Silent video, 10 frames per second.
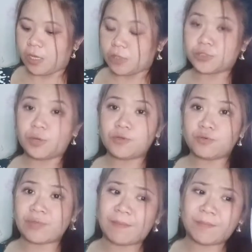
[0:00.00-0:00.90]
So,
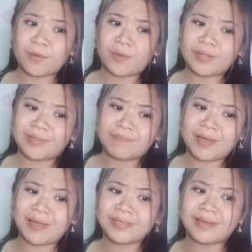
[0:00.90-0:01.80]
yung number one, di ba
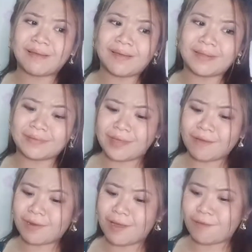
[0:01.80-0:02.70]
guys, ang ganda.
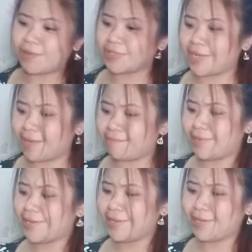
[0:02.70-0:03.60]
Wala akong
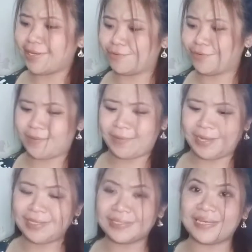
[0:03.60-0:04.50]
masabi. Ito
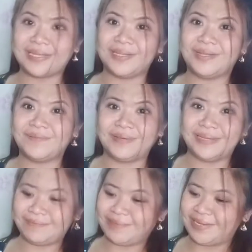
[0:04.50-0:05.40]
naman, sana
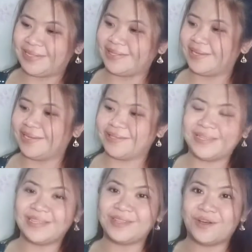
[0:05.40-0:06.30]
naman, maganda ka
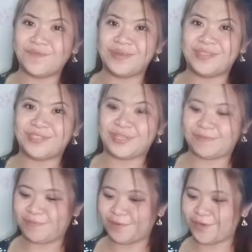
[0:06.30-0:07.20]
din. Hindi ako
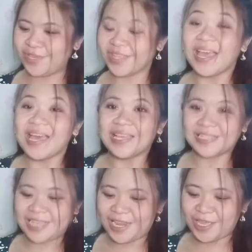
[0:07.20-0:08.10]
ma-disappoint.
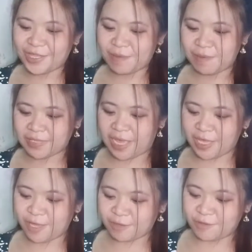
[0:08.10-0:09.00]
Sana hindi
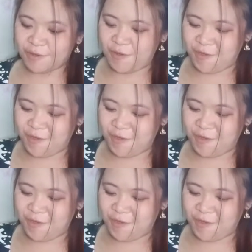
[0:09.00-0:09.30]
masayang yung